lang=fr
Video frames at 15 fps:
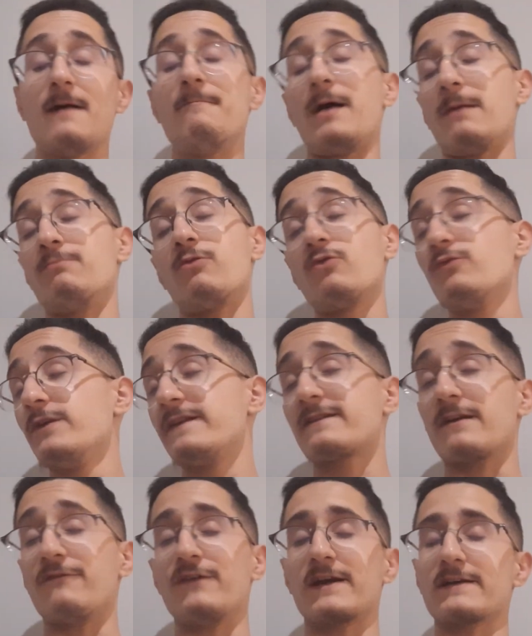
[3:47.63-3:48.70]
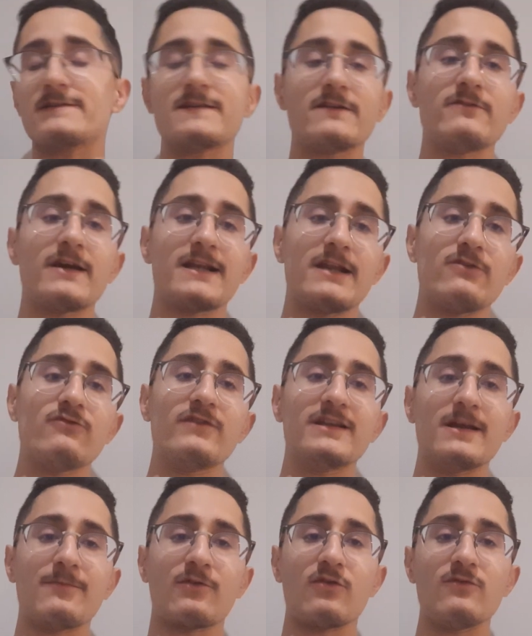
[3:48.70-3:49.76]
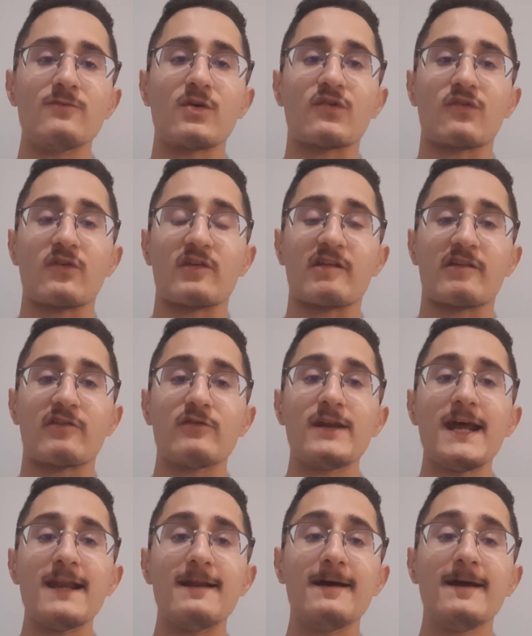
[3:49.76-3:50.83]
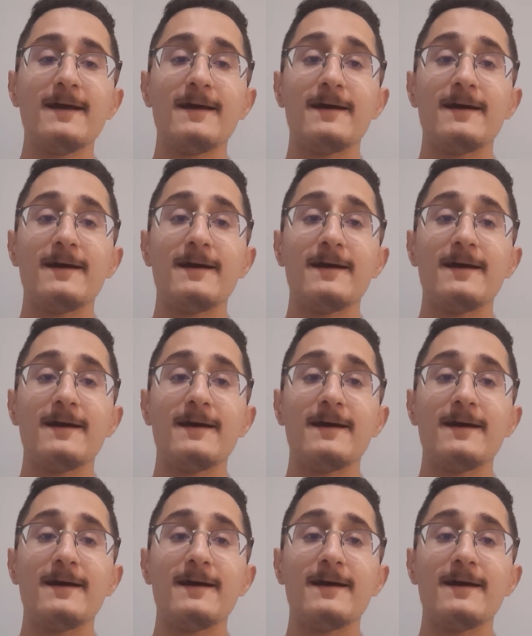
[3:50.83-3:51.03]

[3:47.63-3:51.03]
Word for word: parlent pour lui, ce qu'a fait Cristiano avec la Juve est absolument sensationnel,